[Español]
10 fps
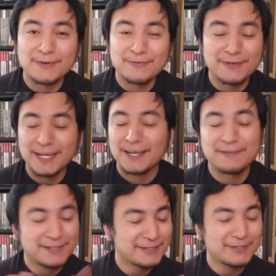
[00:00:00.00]
con
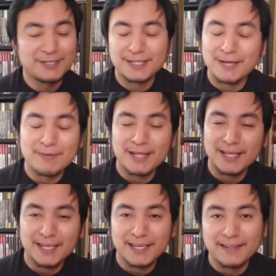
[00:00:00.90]
fuera de todo el tema
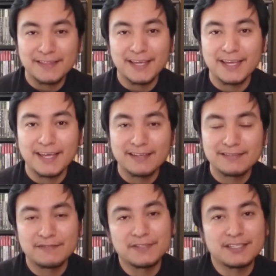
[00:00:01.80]
de,
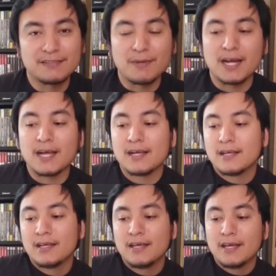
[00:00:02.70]
este fin de
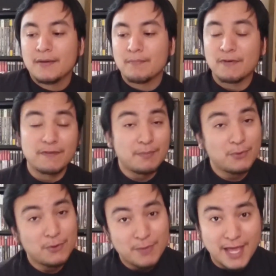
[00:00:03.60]
semana, me fue
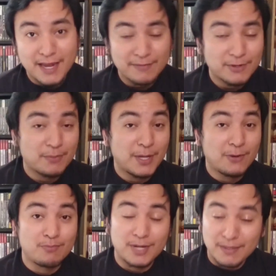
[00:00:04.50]
muy bien,
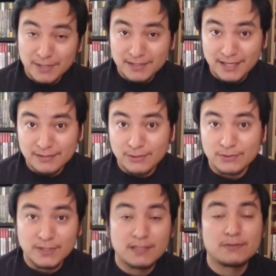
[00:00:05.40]
me compré demasiadas
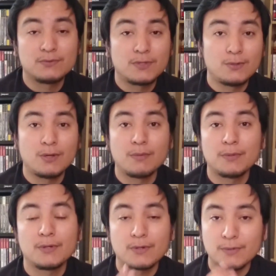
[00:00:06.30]
cosas. Un saludo a
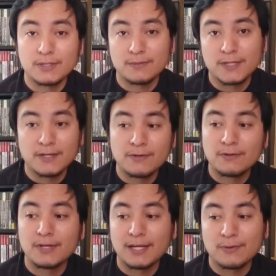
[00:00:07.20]
mi amigo Roberto
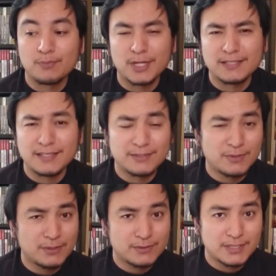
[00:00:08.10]
Moreno. Le compré
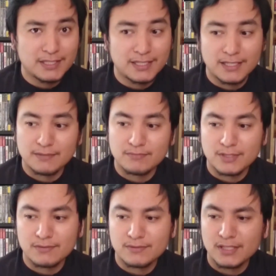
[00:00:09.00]
seis juegos de,
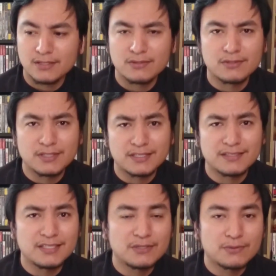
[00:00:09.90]
bueno, cinco,
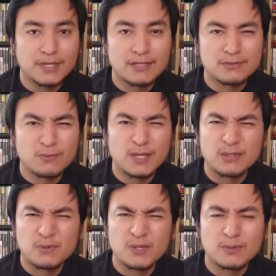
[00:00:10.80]
entre cinco juegos,
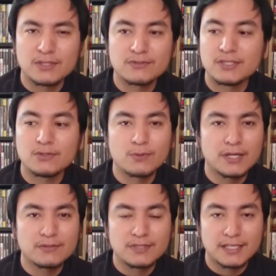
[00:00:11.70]
cuatro, cuatro, cinco
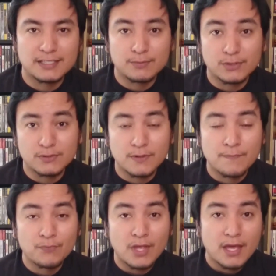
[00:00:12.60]
juegos de Xbox